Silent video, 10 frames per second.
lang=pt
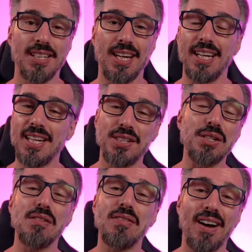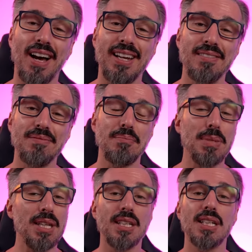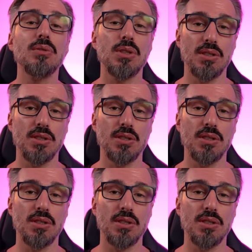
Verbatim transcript: E aí a gente vai minando a